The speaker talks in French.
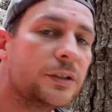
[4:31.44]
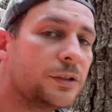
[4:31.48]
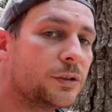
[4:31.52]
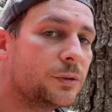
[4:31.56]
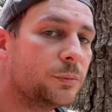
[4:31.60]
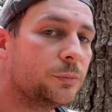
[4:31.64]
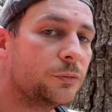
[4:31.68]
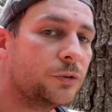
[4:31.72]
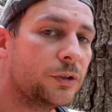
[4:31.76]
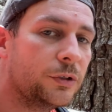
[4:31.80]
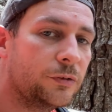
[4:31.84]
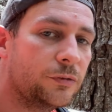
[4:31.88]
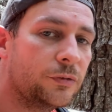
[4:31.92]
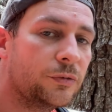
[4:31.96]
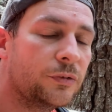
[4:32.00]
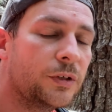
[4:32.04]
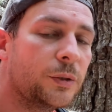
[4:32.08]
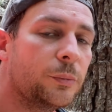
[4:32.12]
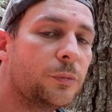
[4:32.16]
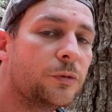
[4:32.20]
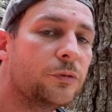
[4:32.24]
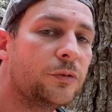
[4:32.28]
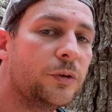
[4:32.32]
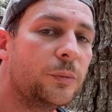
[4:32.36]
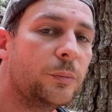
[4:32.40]
Ça, ça m'aurait
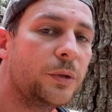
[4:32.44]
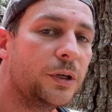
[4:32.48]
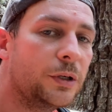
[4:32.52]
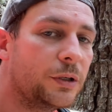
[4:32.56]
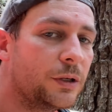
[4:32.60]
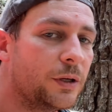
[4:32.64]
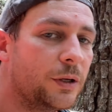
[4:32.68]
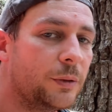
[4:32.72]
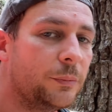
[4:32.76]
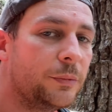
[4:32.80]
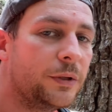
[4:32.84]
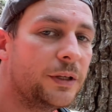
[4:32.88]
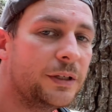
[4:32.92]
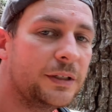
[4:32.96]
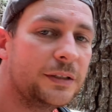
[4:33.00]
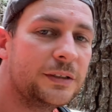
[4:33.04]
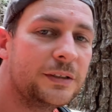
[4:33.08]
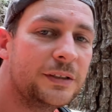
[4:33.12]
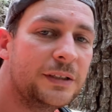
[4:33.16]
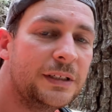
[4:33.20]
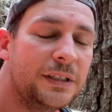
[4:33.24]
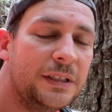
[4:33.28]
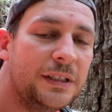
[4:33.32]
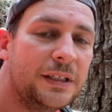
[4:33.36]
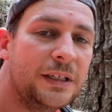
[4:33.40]
vraiment fait mal quand même.
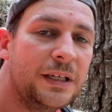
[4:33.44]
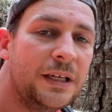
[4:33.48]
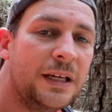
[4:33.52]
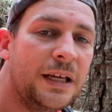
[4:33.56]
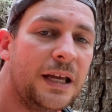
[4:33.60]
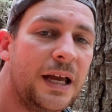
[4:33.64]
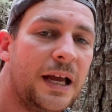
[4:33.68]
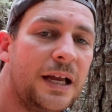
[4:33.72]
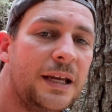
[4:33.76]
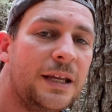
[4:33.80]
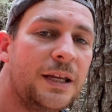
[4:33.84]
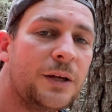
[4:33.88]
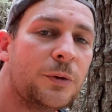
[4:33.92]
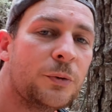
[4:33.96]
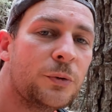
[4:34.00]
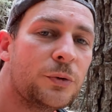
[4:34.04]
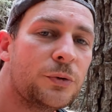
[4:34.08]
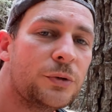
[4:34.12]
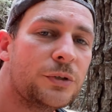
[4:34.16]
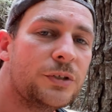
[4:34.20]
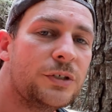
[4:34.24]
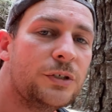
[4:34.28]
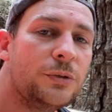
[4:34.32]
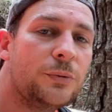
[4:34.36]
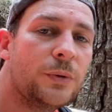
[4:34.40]
Allez, on
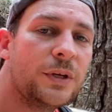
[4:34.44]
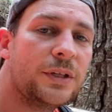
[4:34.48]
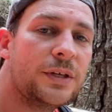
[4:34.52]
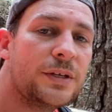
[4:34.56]
continue à